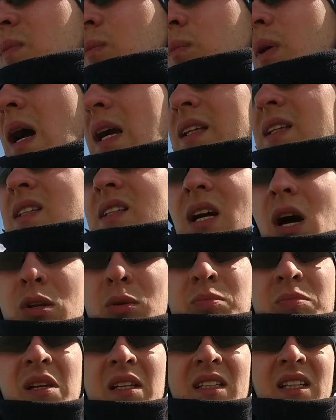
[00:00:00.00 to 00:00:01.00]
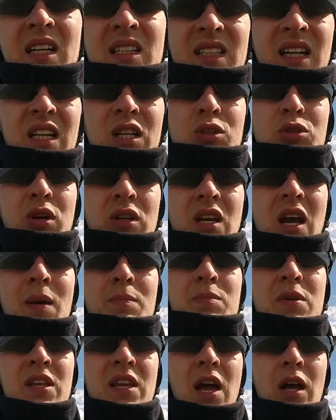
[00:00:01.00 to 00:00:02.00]
Байк Discount мне сказали, что они
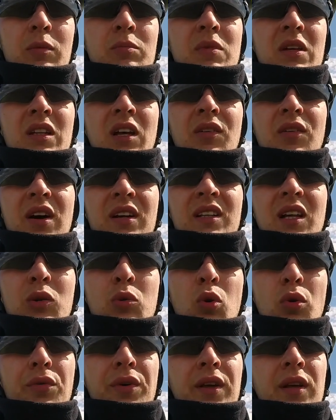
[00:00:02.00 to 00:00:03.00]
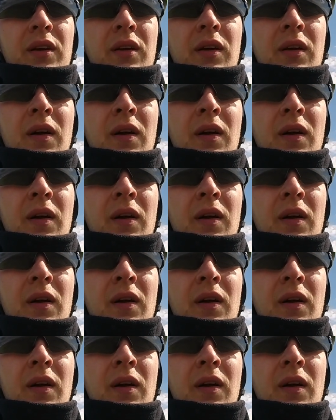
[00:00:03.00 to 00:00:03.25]
обменяют мне товар на новый.